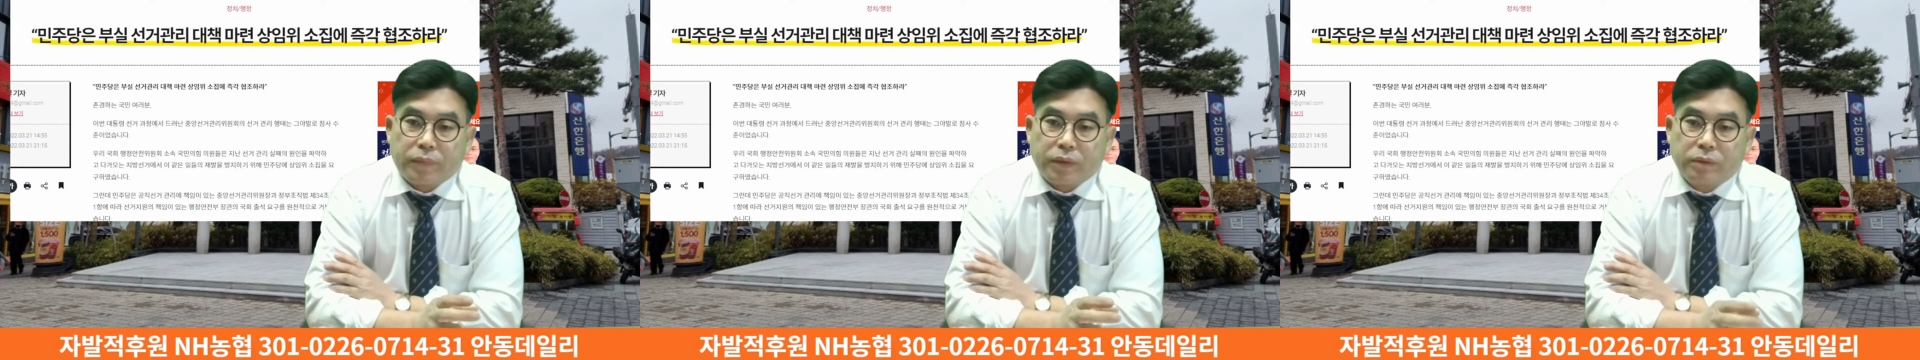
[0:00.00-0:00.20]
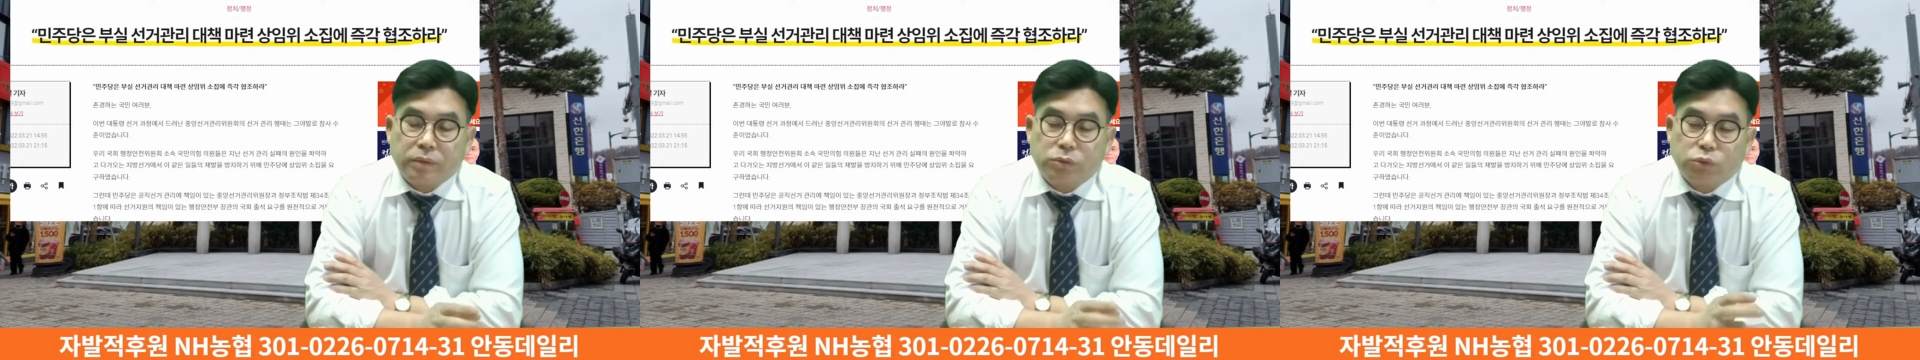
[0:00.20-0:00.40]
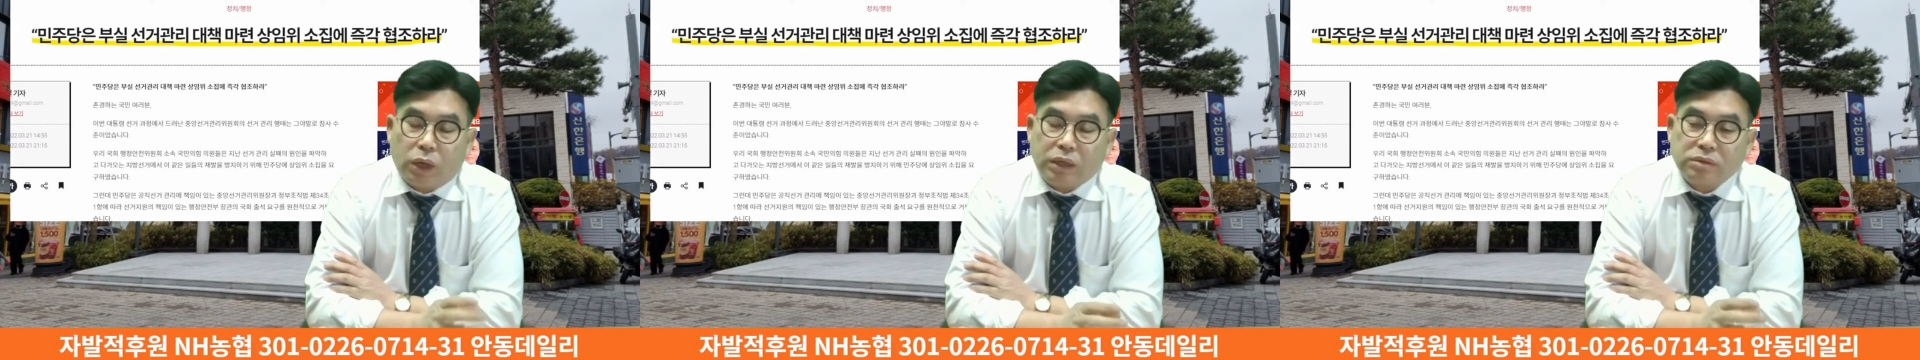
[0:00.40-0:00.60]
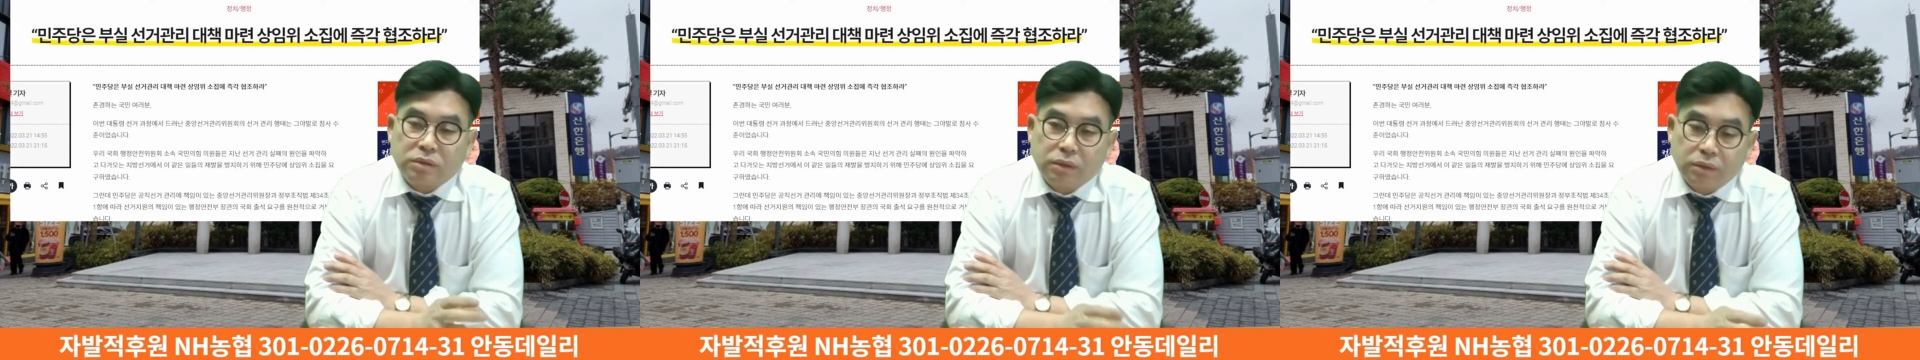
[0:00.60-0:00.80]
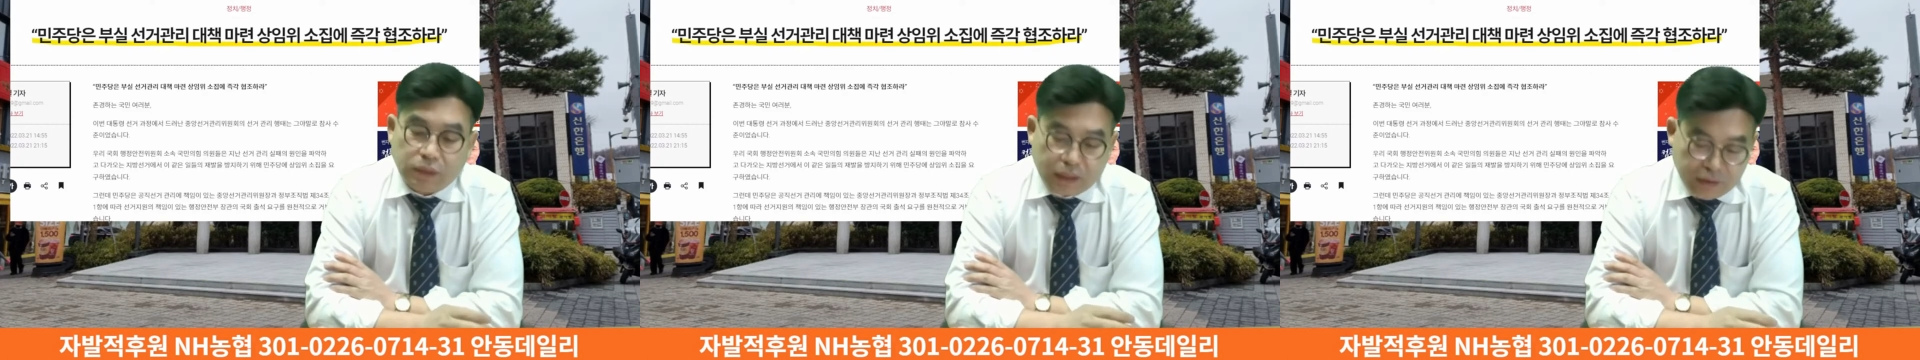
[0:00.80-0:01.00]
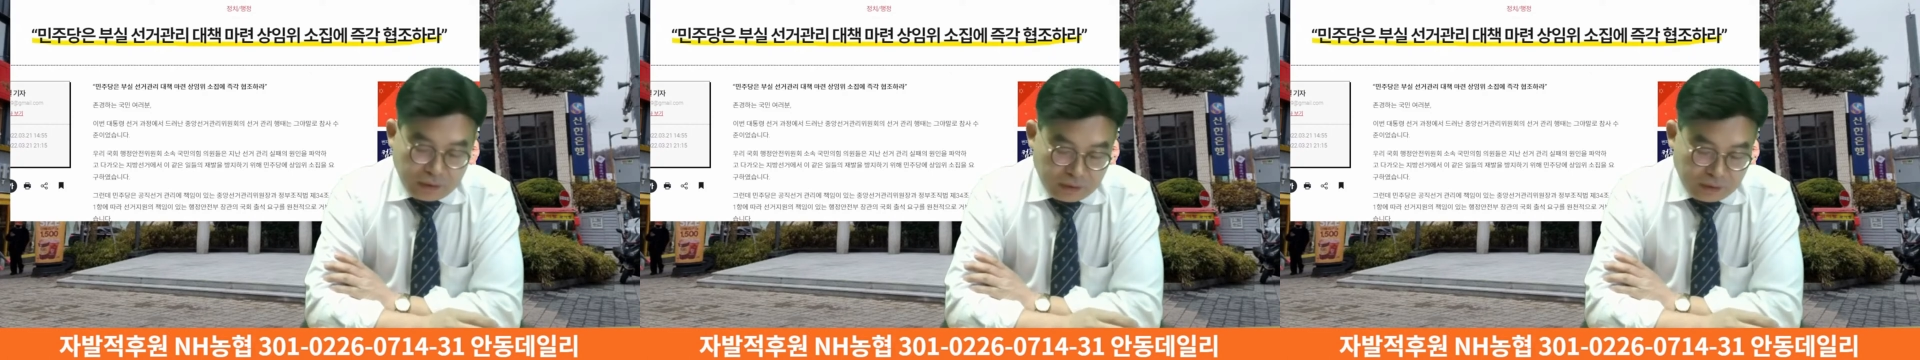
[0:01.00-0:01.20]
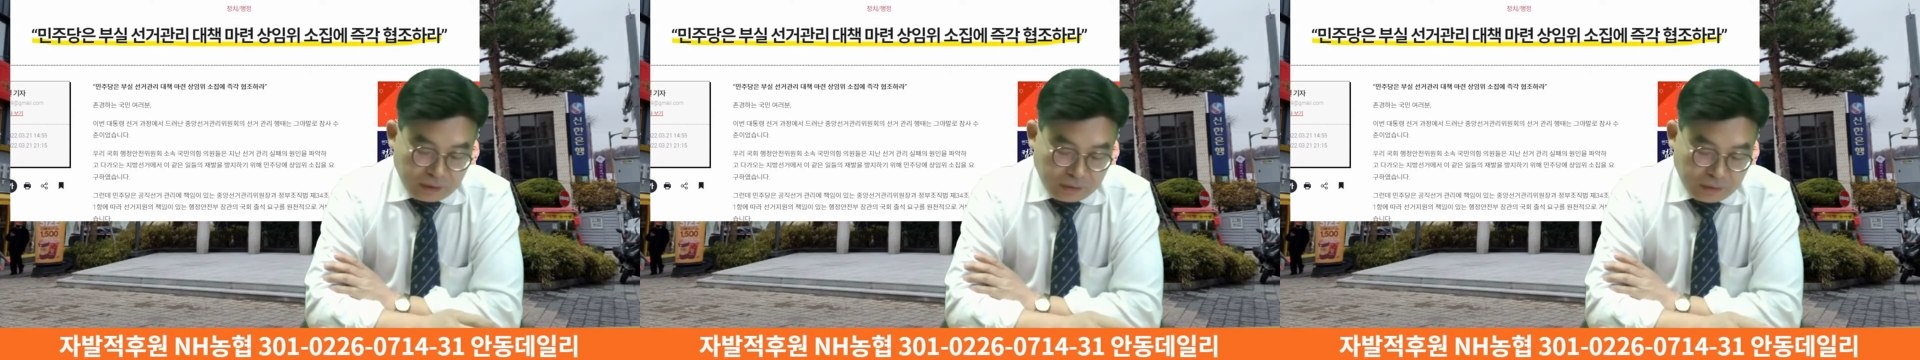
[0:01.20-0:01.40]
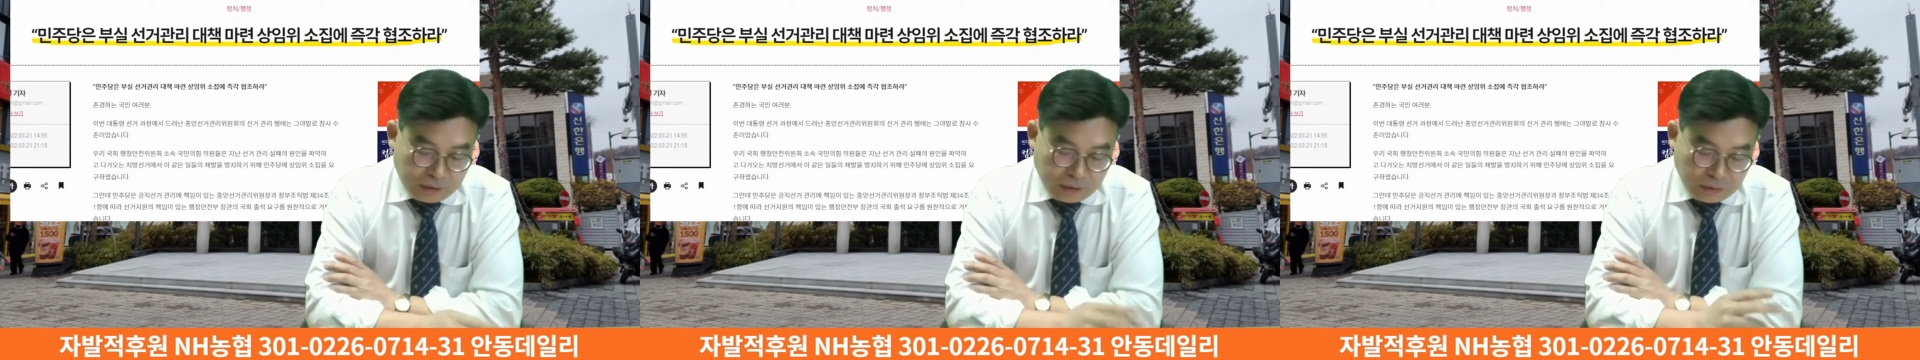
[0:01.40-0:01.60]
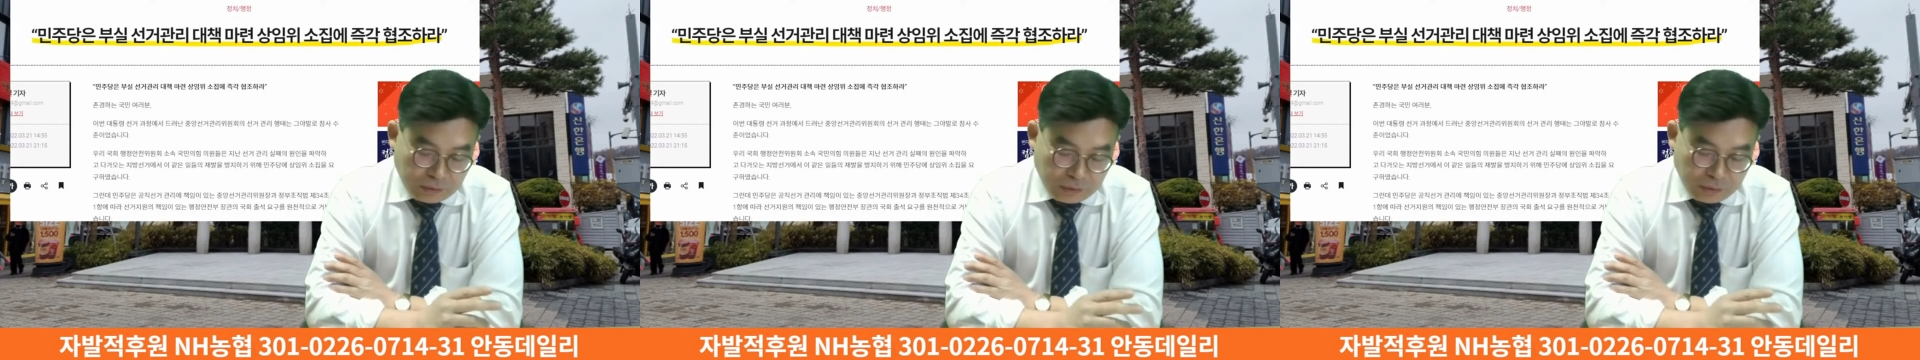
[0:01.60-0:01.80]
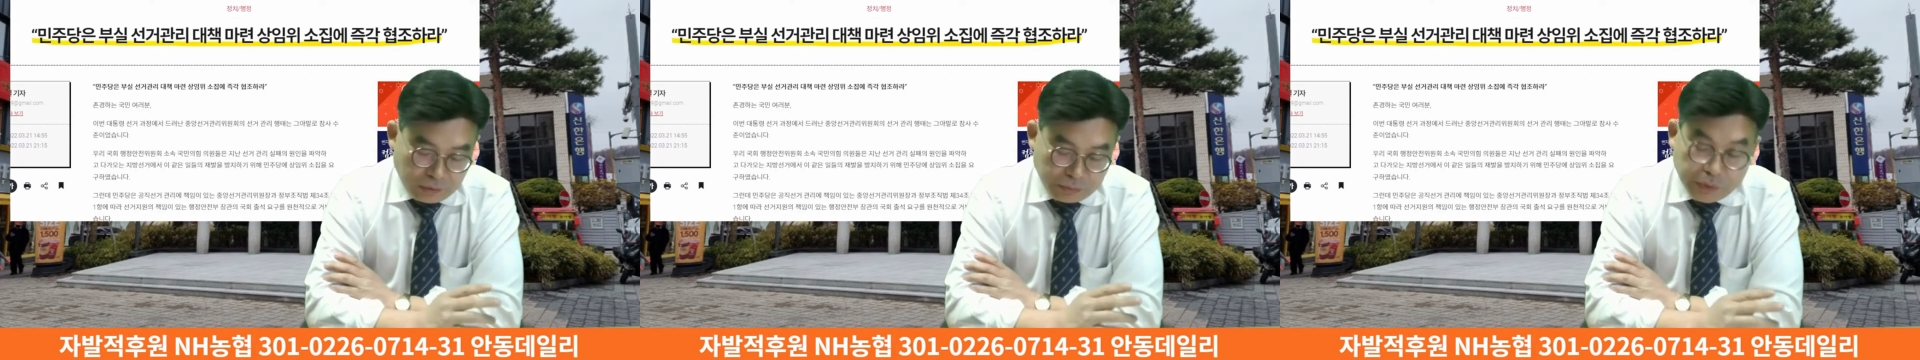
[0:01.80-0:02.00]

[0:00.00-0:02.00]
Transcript: 그 중앙선관위 그리고